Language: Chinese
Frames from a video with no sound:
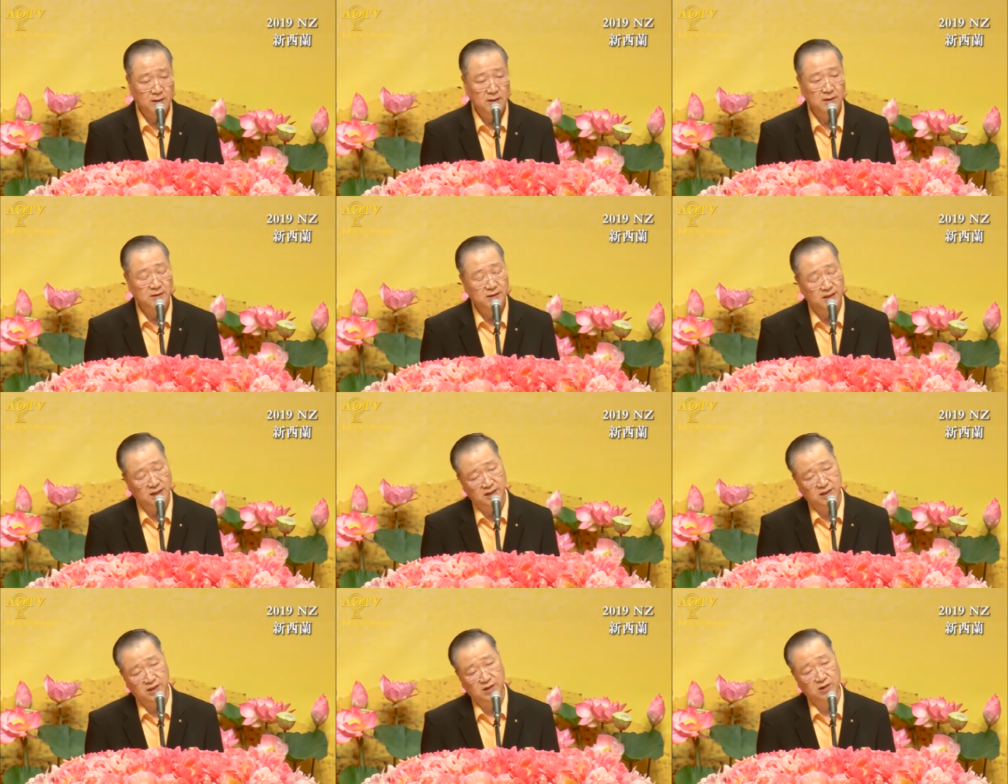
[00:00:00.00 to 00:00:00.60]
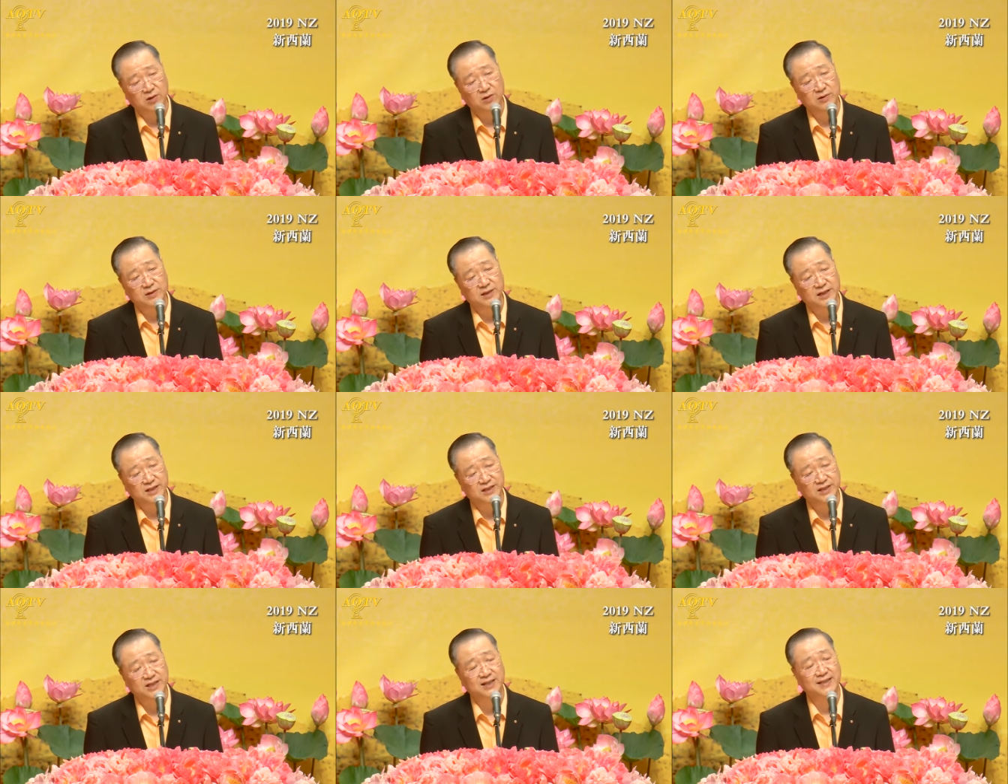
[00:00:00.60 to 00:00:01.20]
这时候，这
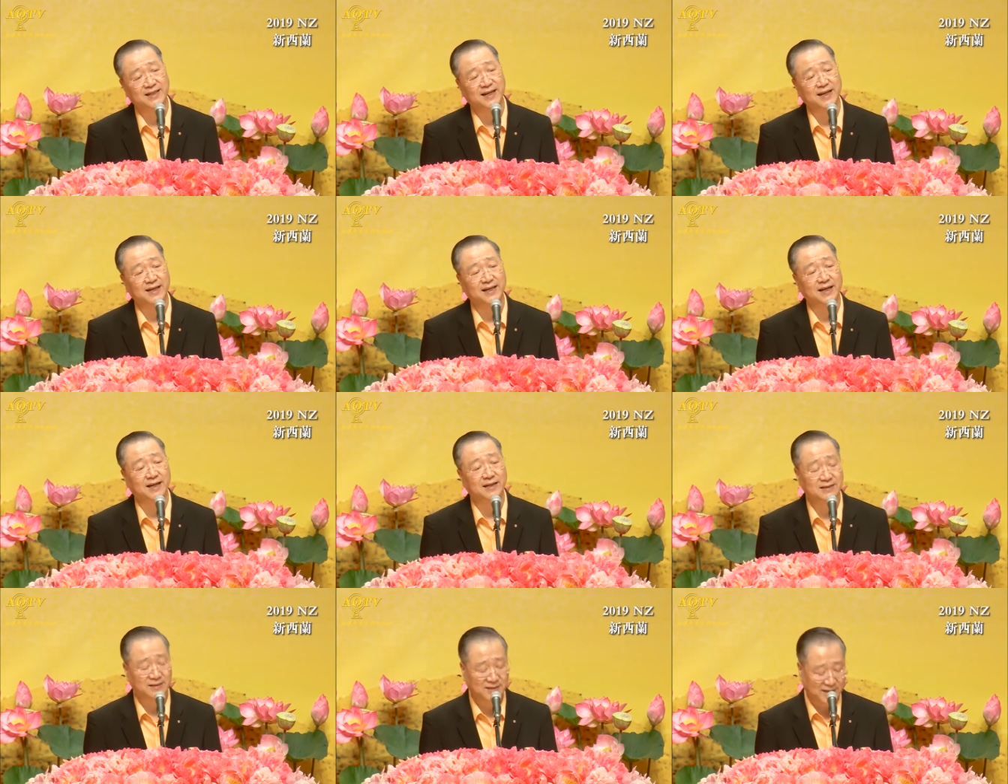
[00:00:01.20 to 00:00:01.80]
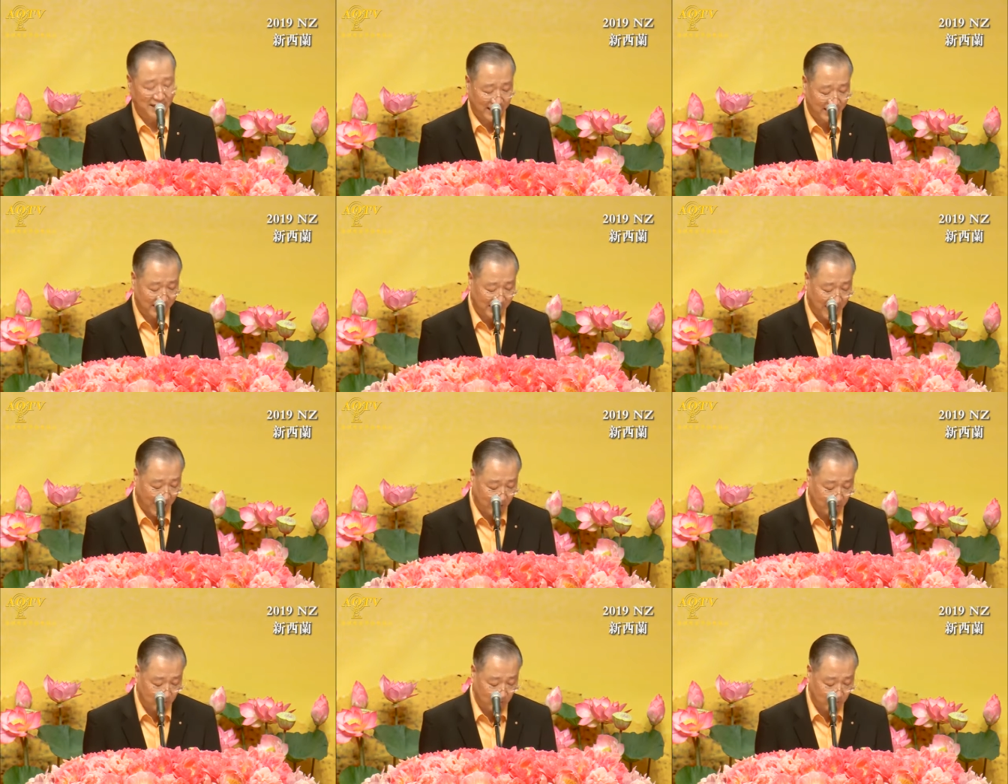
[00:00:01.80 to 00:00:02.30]
个青年人才大